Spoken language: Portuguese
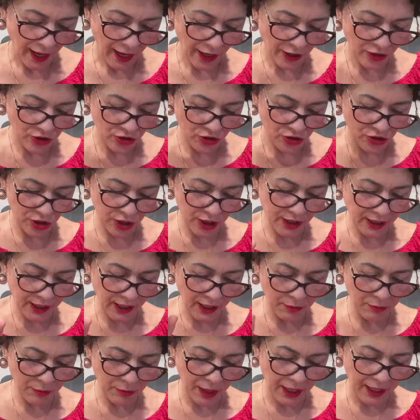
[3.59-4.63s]
A ti
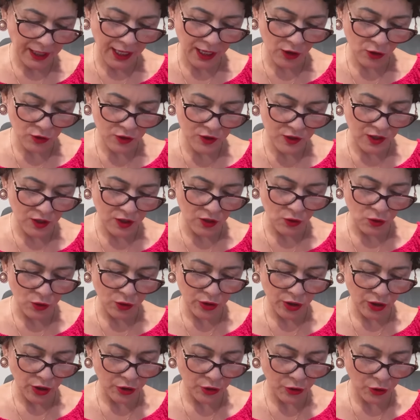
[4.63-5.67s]
clamarei ao
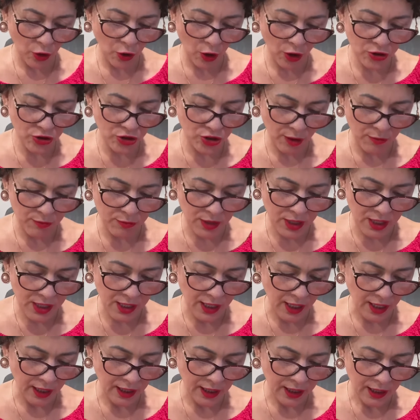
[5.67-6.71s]
Senhor, rocha
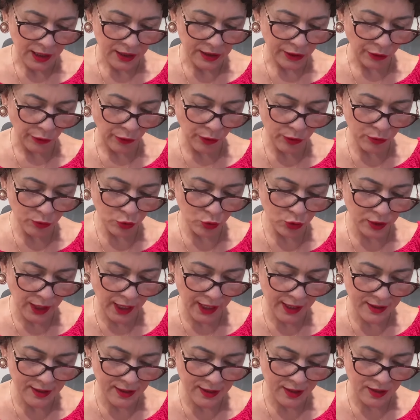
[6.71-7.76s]
minha, não
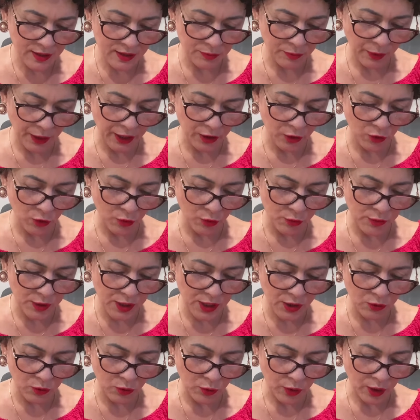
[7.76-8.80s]
emudeças para
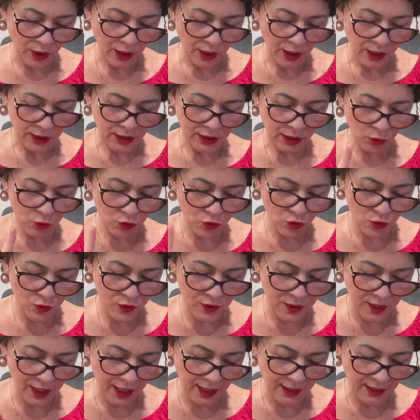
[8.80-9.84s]
comigo, não
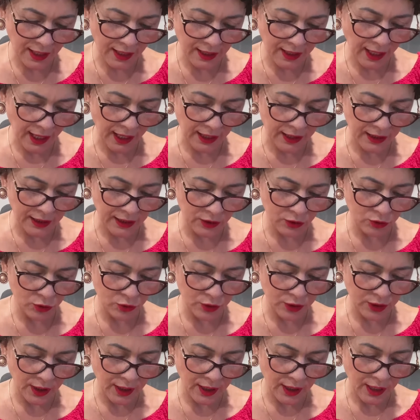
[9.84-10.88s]
suceda
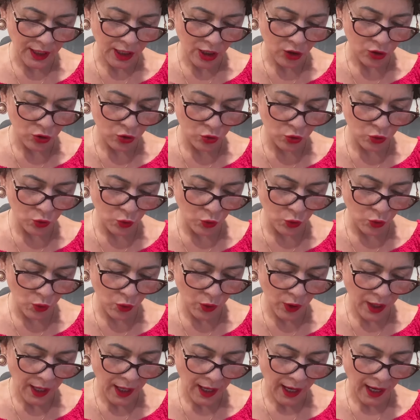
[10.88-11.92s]
calando-te, tu
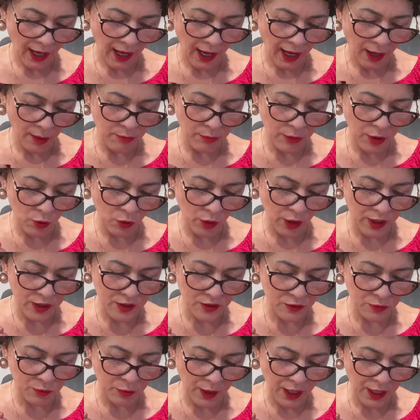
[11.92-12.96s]
a meu
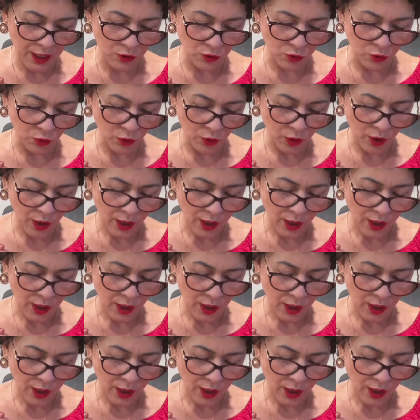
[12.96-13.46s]
respeito,